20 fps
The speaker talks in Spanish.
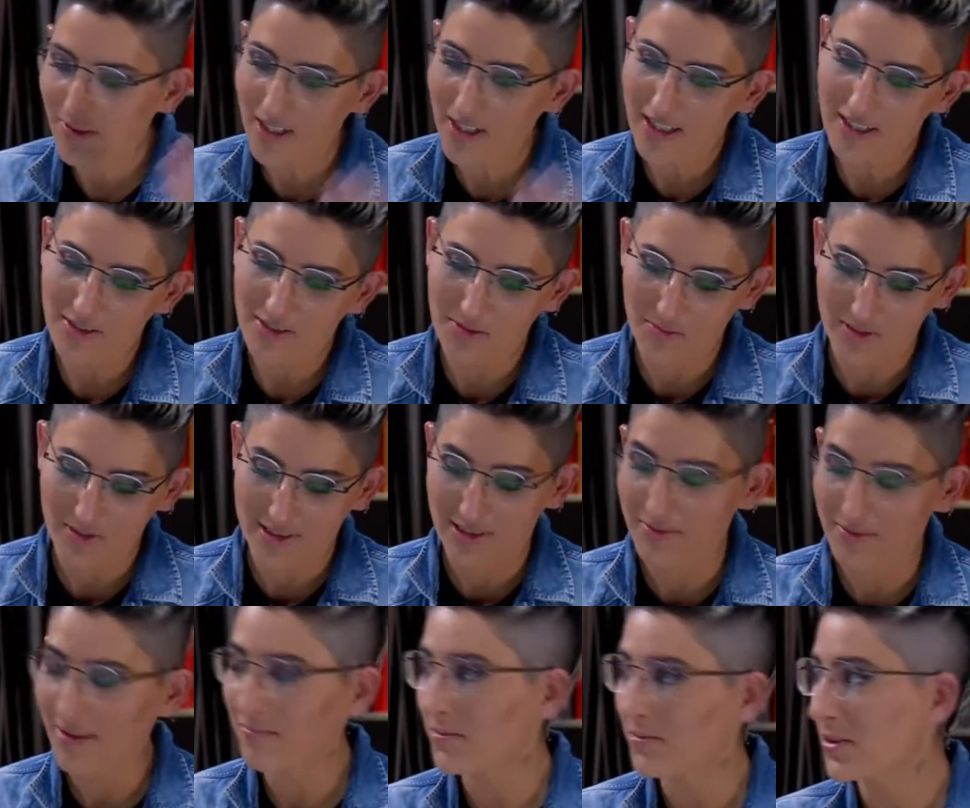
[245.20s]
Bueno, pues se
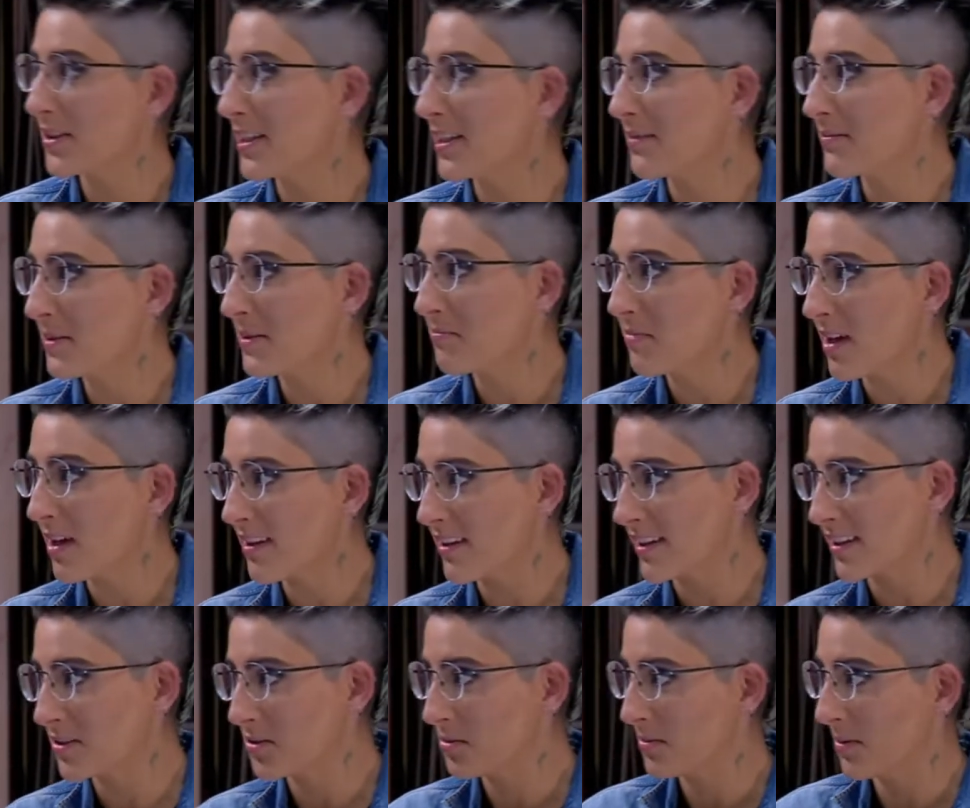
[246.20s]
va a poner bien
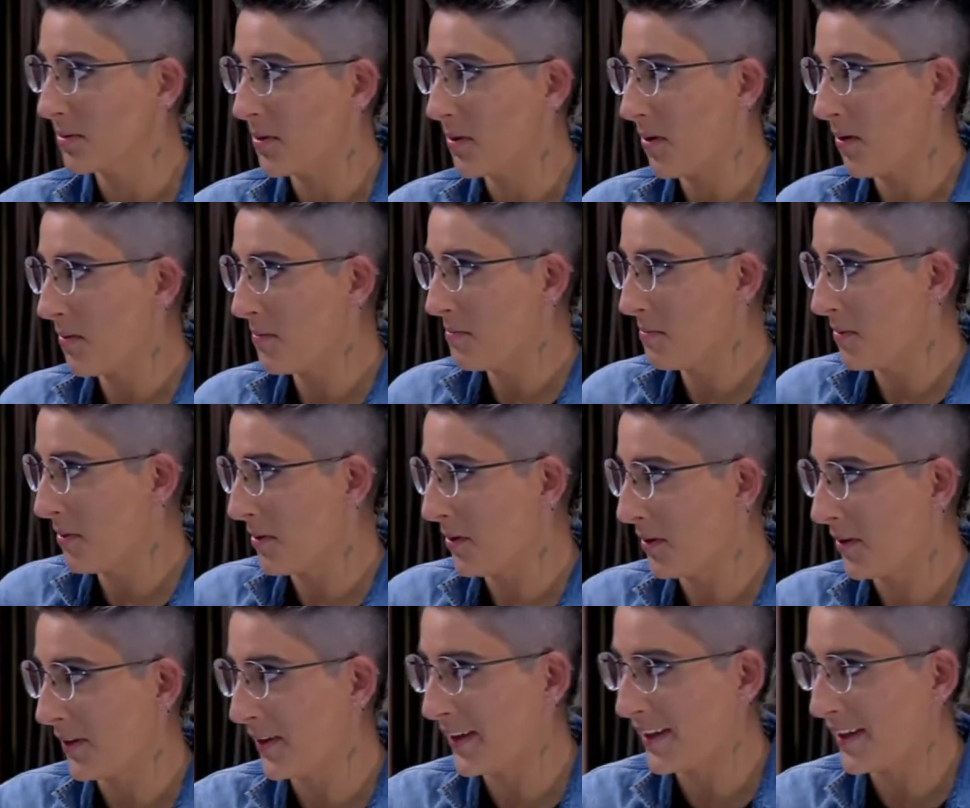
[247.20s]
padre tu bombo, ¿eh?